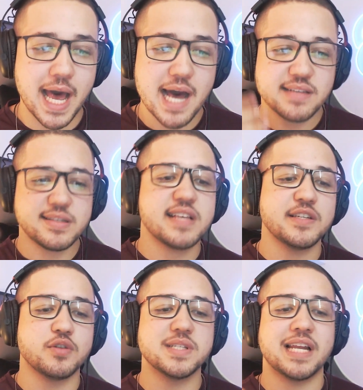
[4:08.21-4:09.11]
A
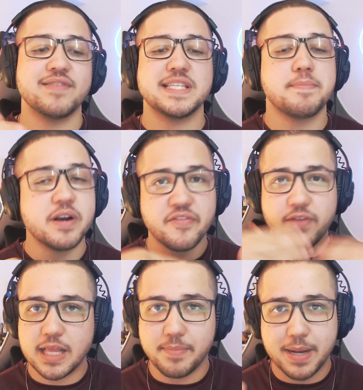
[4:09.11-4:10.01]
CS12 ela vai ser
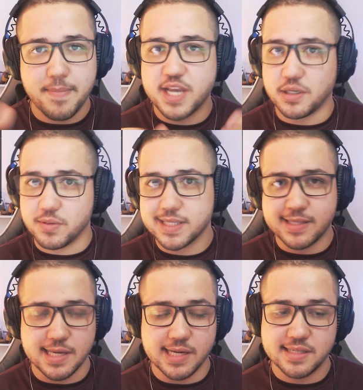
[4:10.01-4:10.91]
perfeita pra média e longa
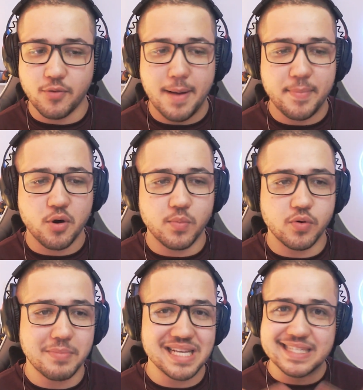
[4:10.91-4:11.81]
distância, no mapa
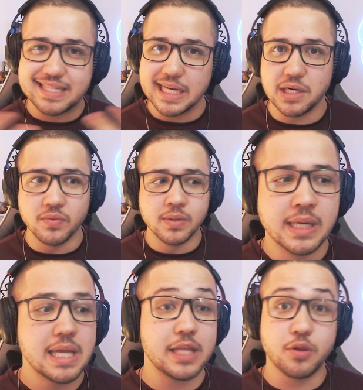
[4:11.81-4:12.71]
como mansão,
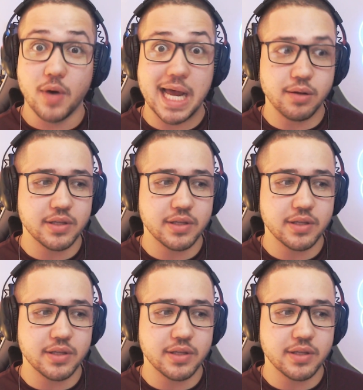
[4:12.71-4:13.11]
litoral.